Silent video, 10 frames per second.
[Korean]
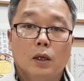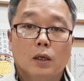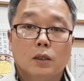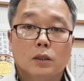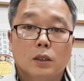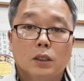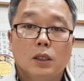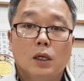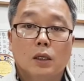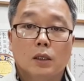그래서
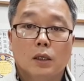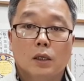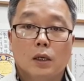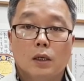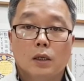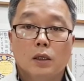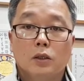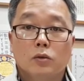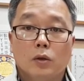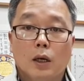CT 같은 거를 허리
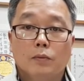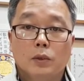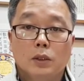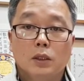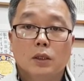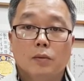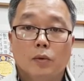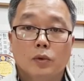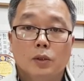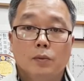쪽에 한번 찍어
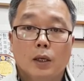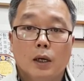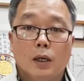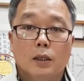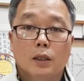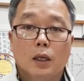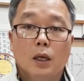보시면